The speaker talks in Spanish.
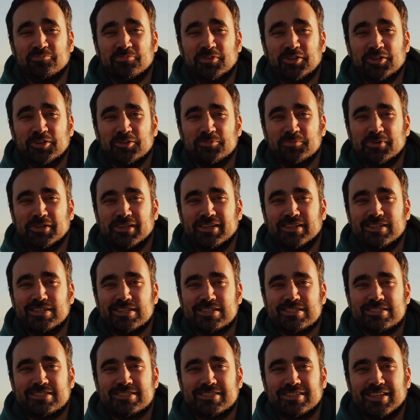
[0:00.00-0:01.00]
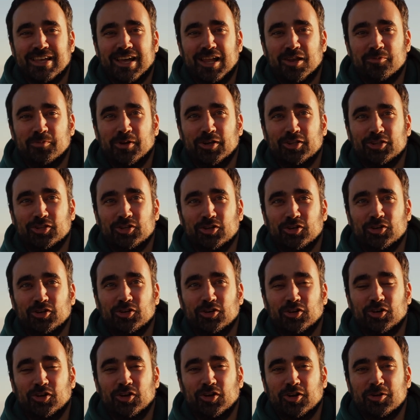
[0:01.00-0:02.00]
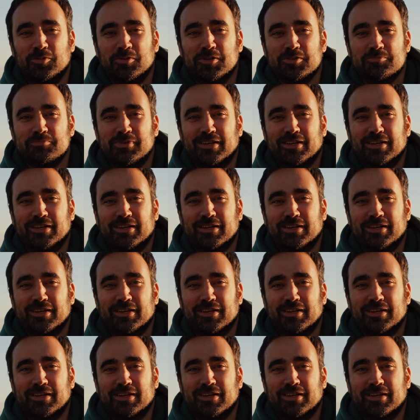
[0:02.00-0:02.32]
Mi nombre es Alberto Robles